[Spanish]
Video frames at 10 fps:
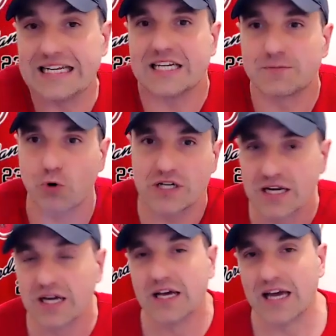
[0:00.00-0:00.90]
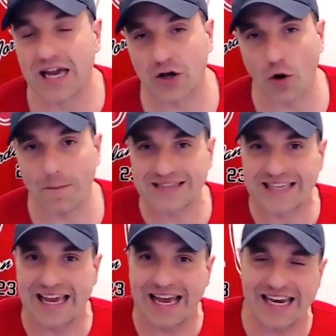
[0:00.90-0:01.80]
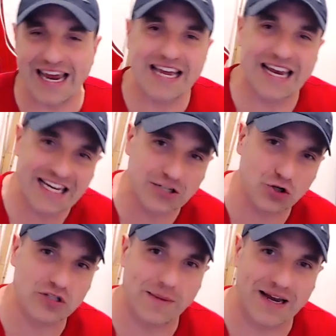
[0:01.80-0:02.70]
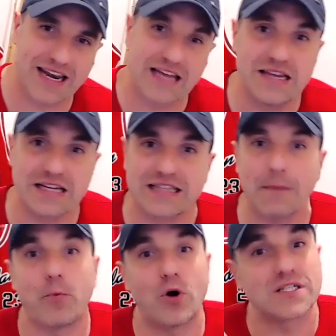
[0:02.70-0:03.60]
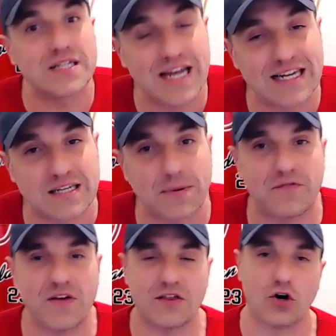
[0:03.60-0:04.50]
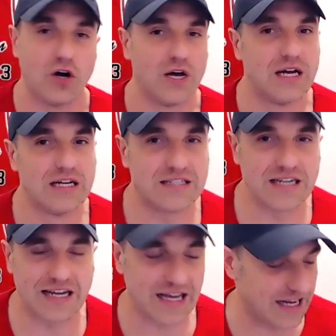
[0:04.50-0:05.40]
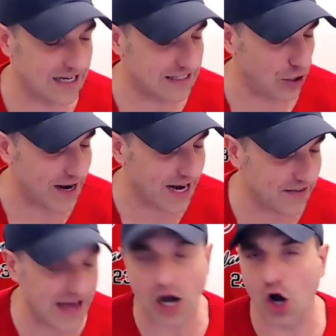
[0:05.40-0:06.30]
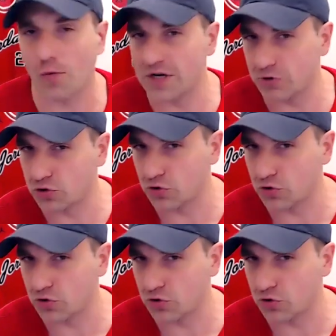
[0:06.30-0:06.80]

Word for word: Si después el combate le genera ingresos de manera indirecta, pues ese beneficio sí que se lo va a quedar. Lo mismo